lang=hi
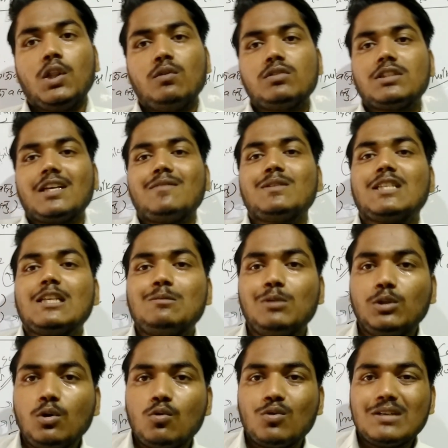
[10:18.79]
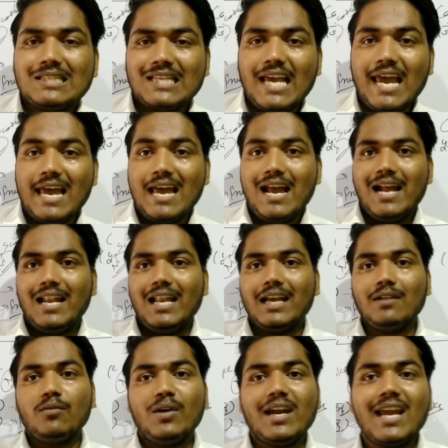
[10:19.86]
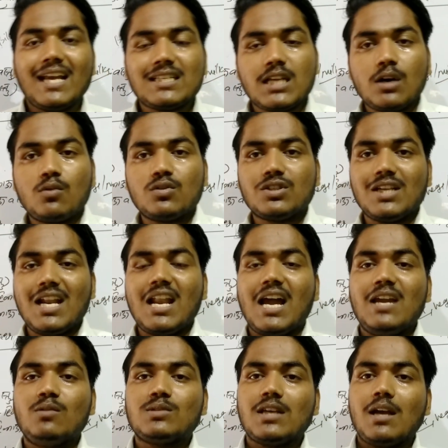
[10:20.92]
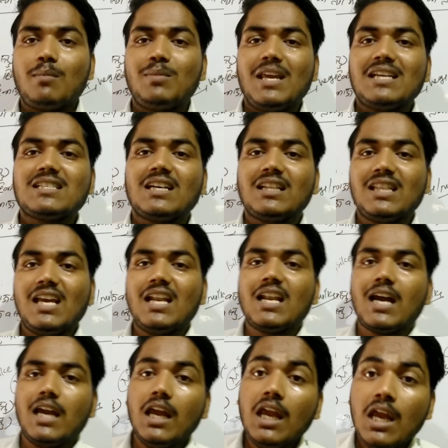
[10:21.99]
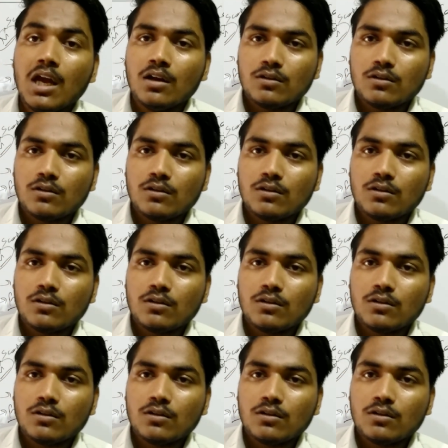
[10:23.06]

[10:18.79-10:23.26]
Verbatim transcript: तो सर्विसेज भी तो गुड्स है लेकिन वो एक ऐसा गुड्स है ना ही उसे आप देख सकते हैं ना ही